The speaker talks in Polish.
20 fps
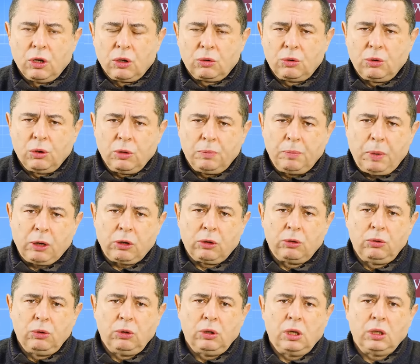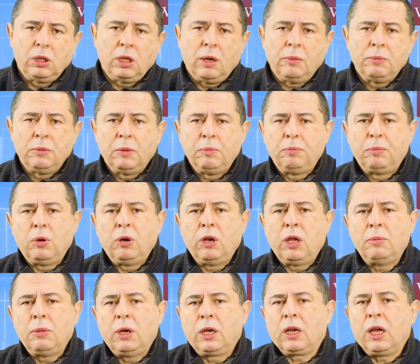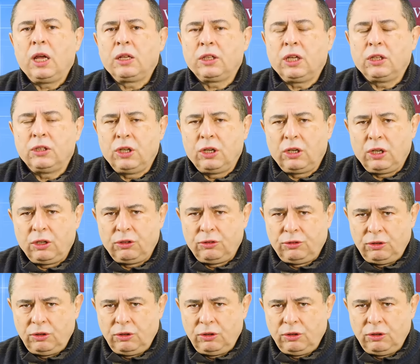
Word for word: który parodiuje nam Pola Marata teraz,